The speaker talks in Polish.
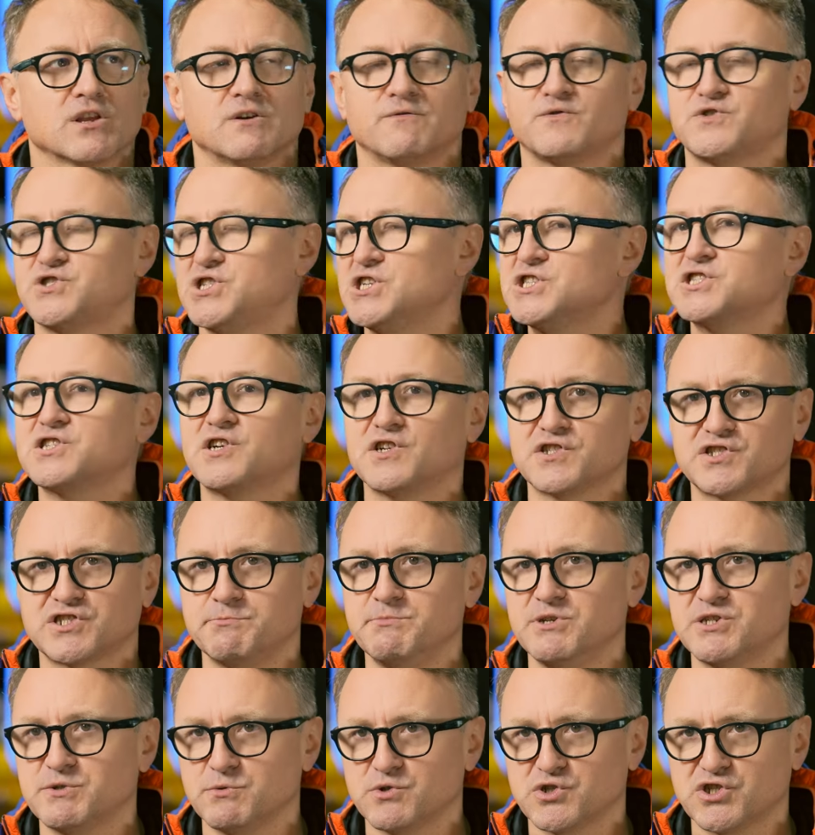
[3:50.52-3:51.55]
wszystko, z czym
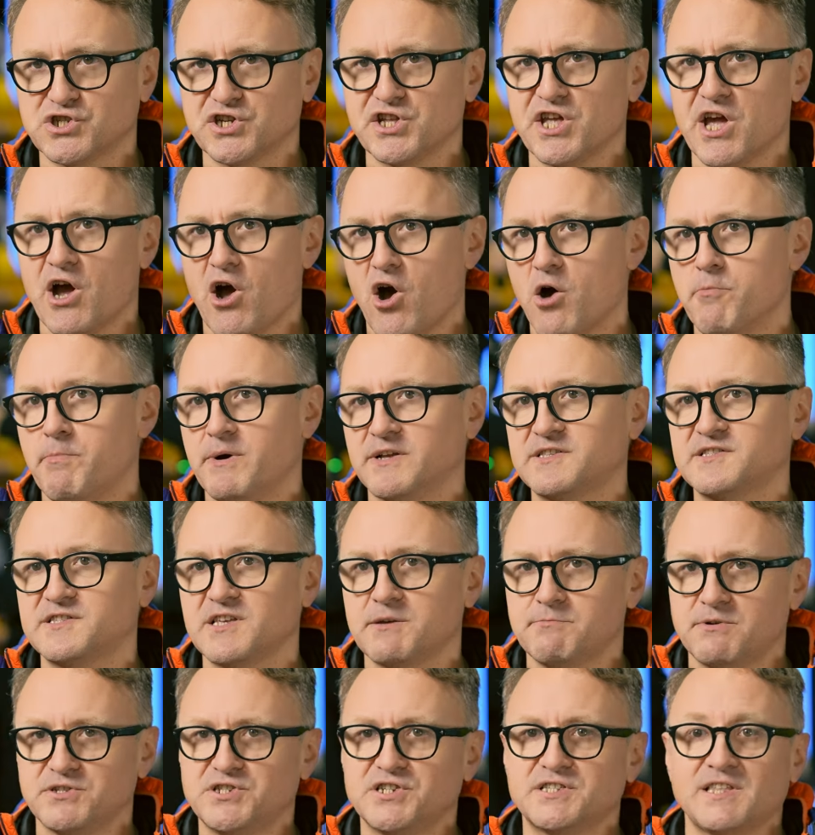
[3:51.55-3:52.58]
mieliśmy do czynienia
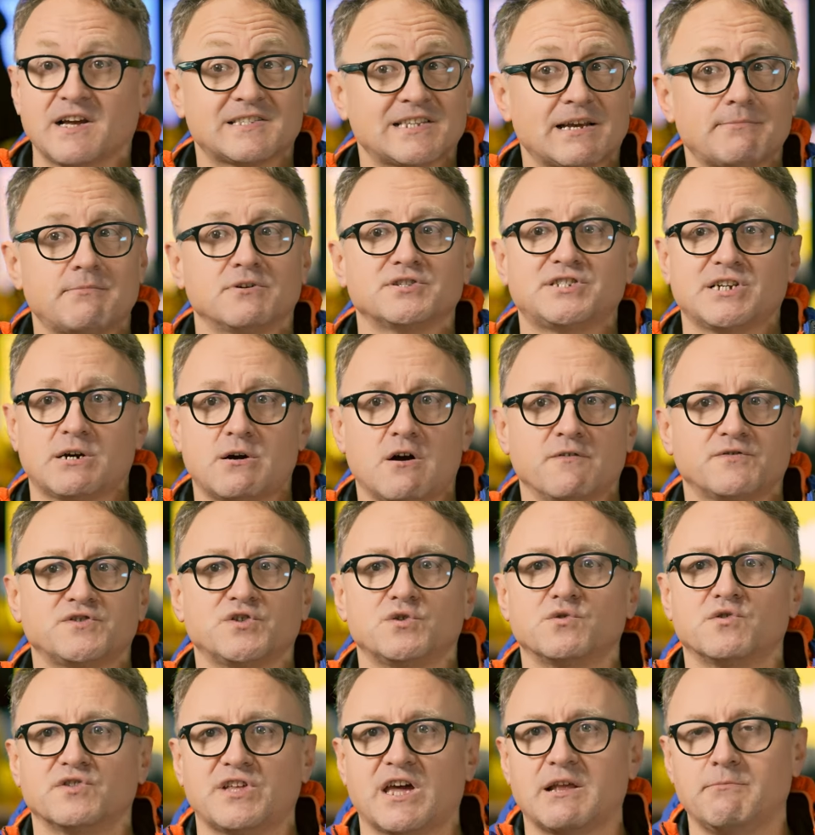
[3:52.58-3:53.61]
obecnie, będzie tak samo działało w
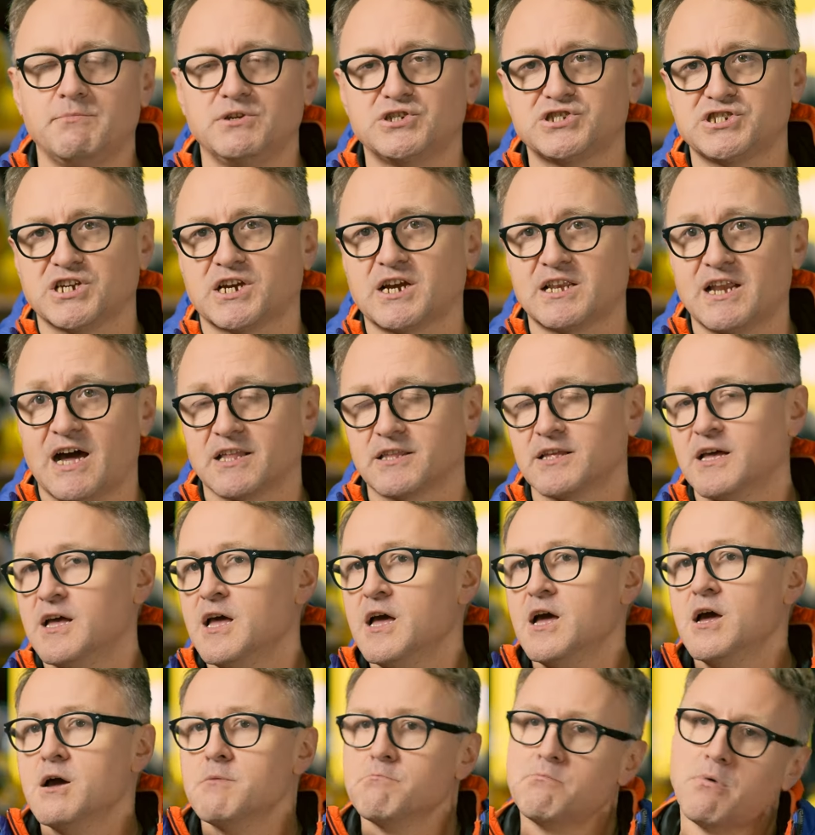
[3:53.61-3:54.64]
ciągu najbliższych lat.
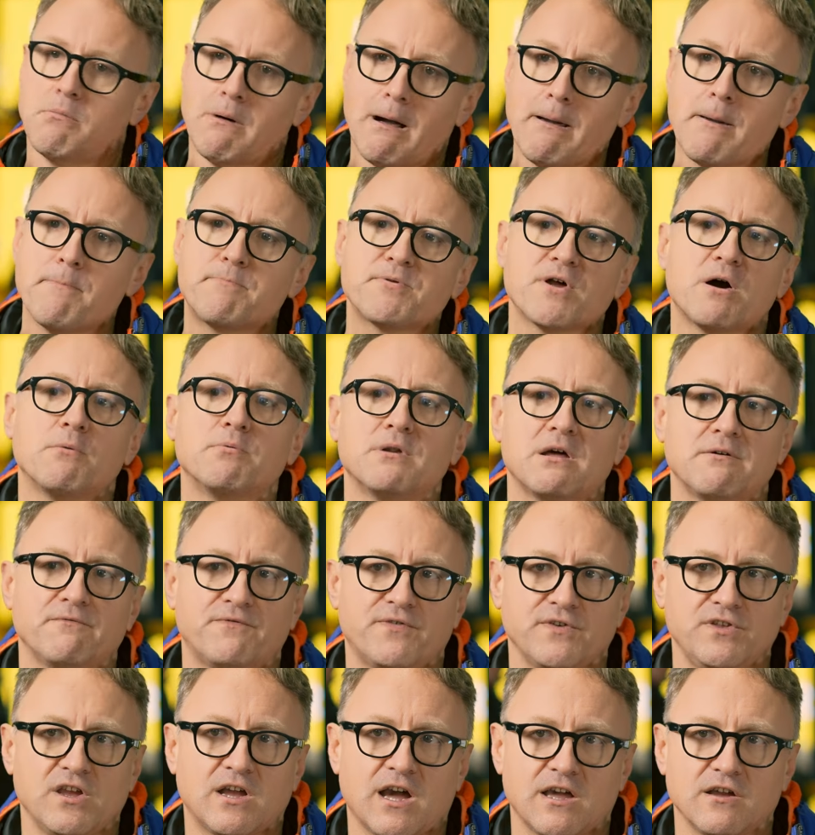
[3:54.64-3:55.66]
Bo mamy problem
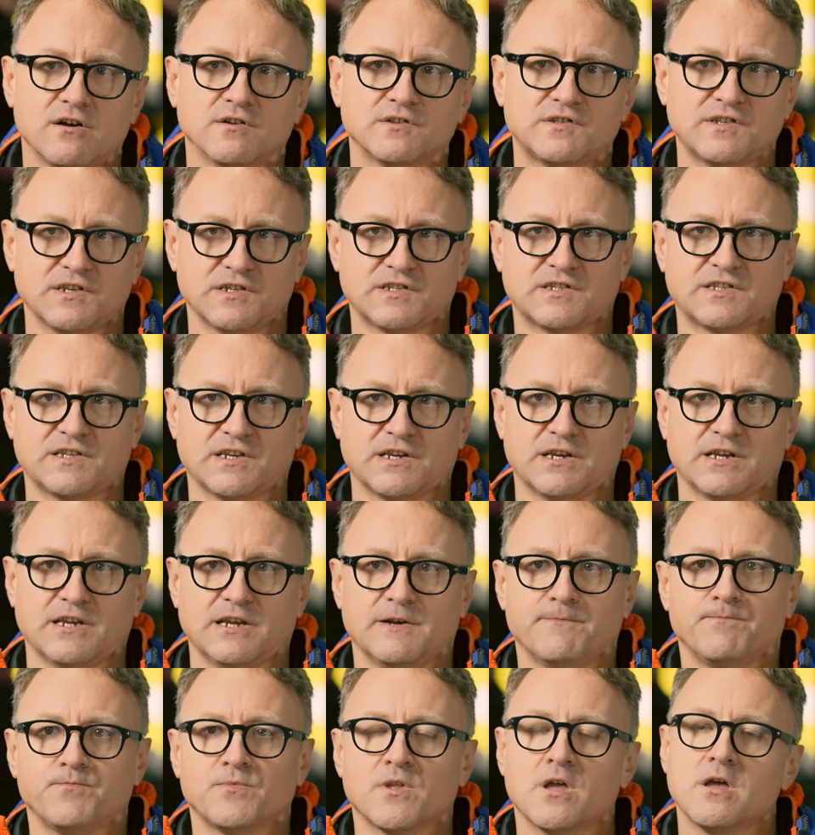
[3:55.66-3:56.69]
wynikający
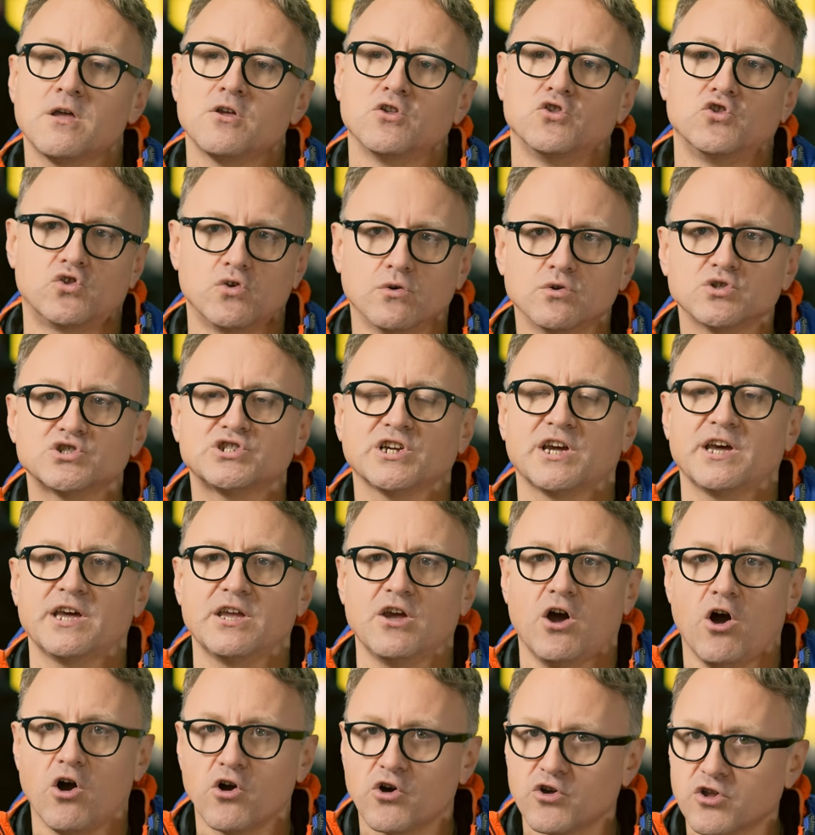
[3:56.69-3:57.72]
z
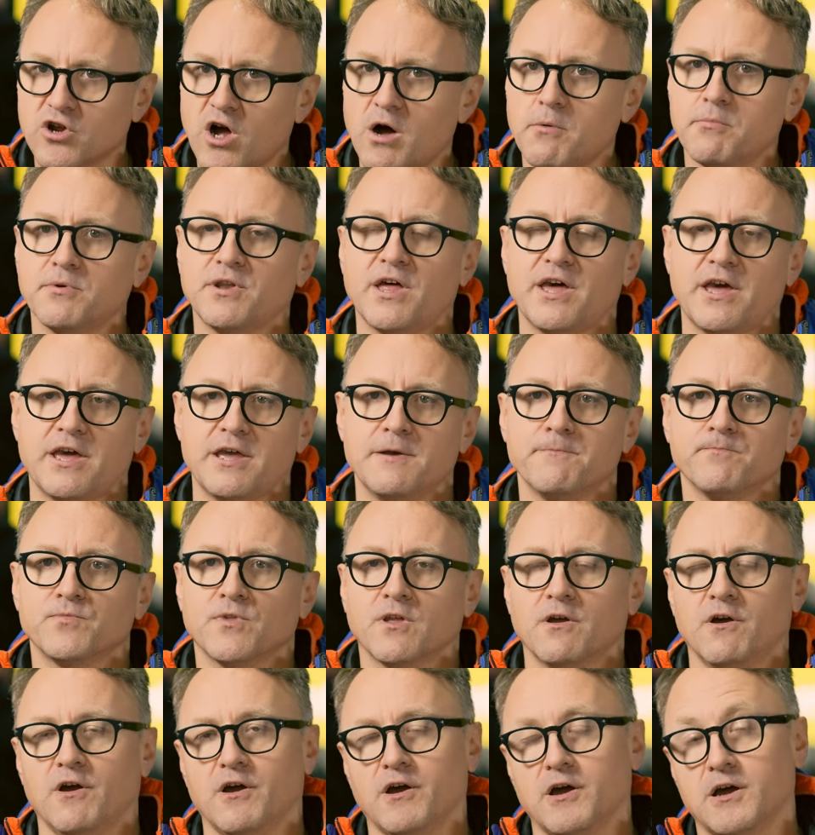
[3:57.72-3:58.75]
dużej, ogromnej
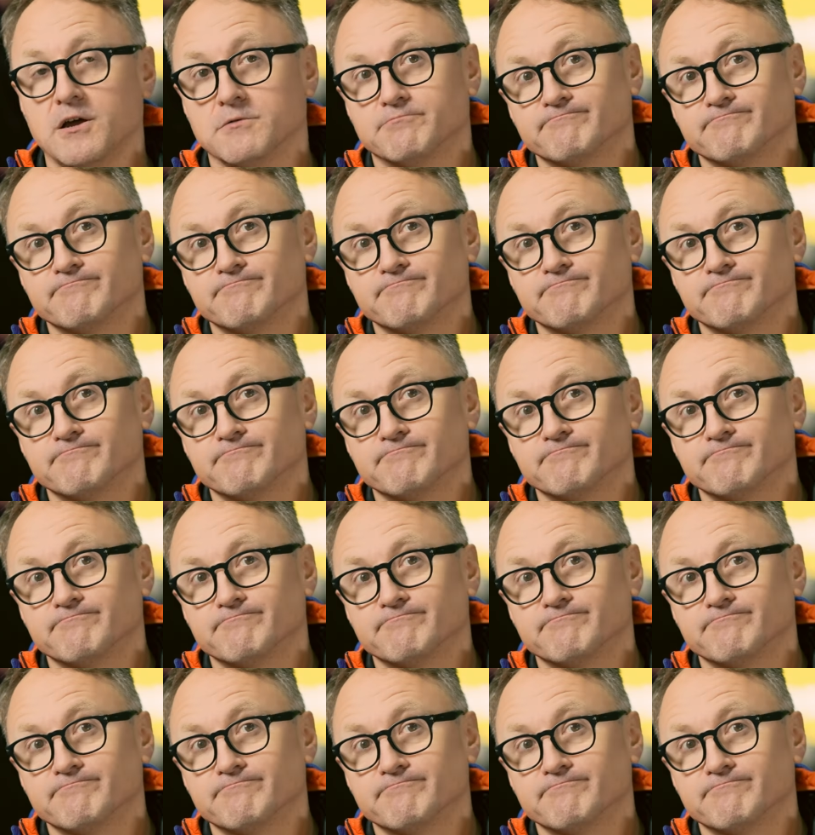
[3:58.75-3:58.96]
e,